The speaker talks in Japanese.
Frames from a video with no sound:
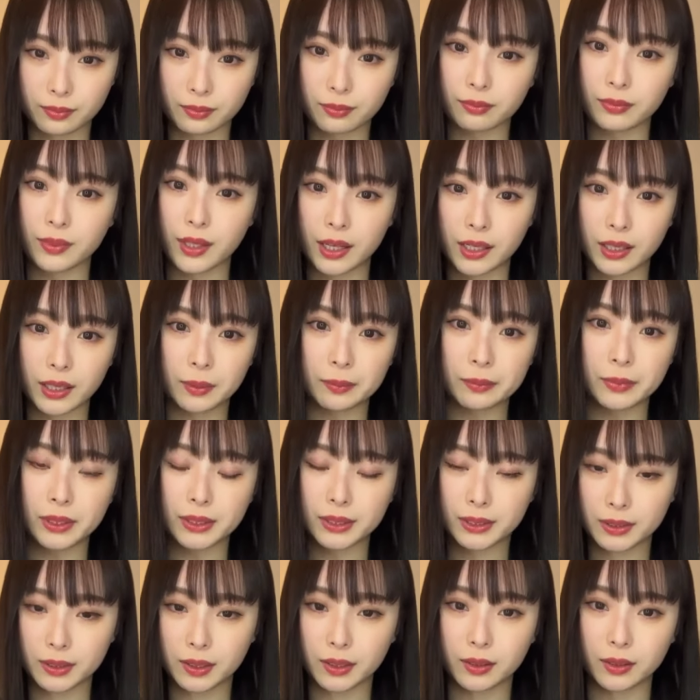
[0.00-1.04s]
うん泣き
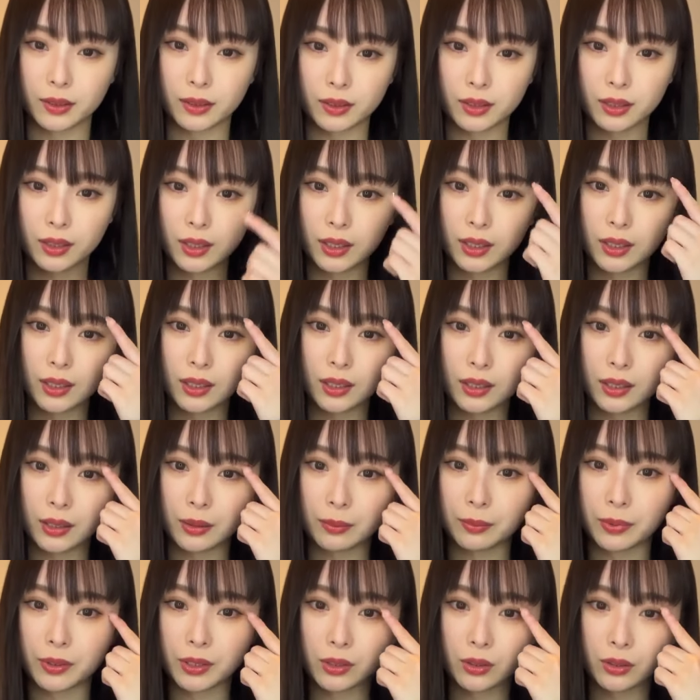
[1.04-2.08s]
ました
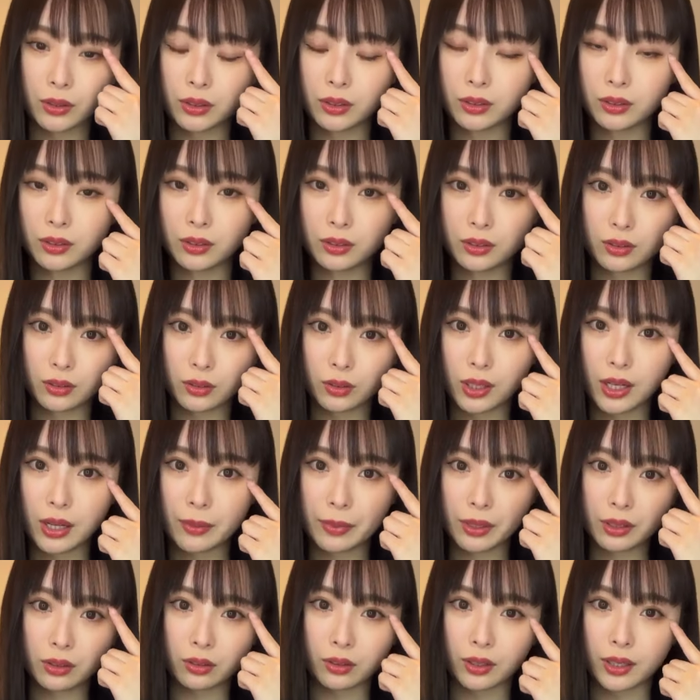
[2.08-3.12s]
やっぱそういう
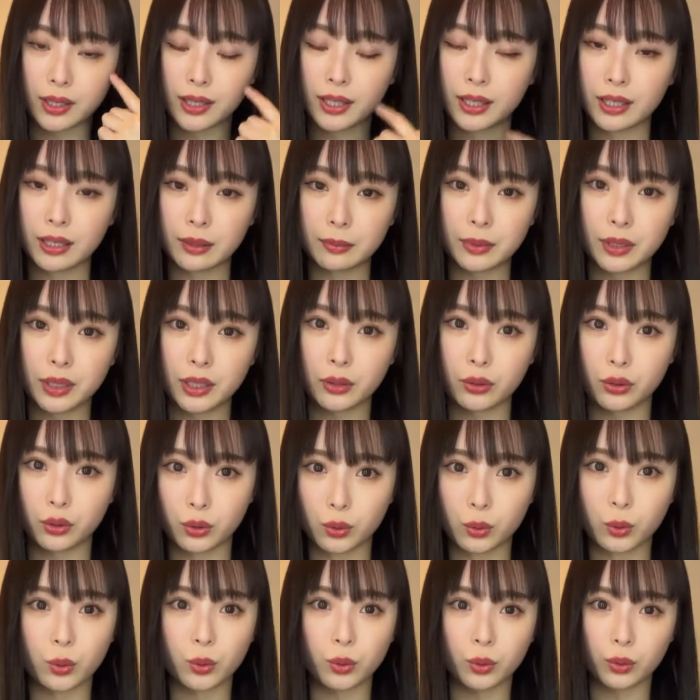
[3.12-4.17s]
ドラマとか映画見
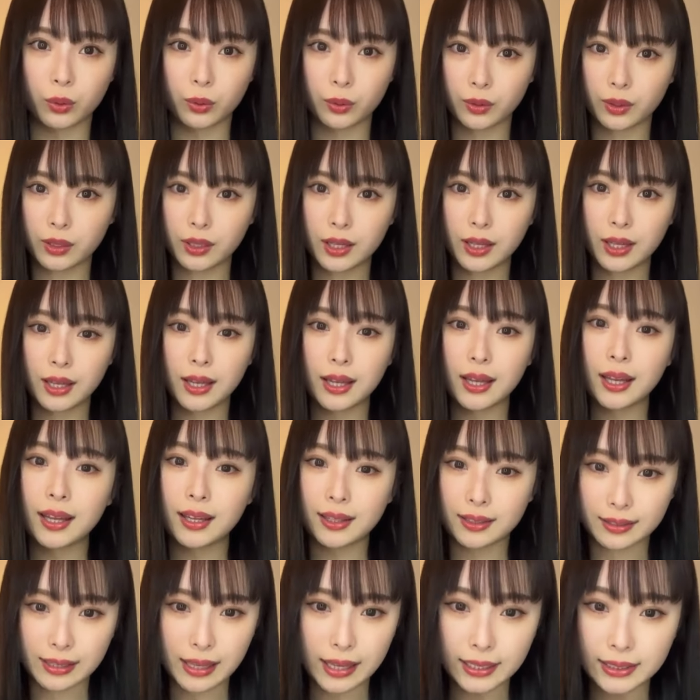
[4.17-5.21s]
ると
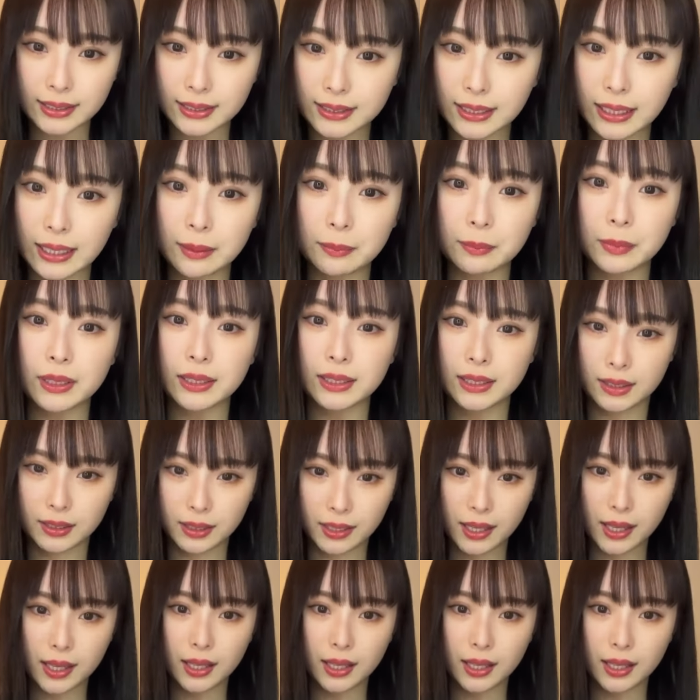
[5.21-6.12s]
泣いちゃいま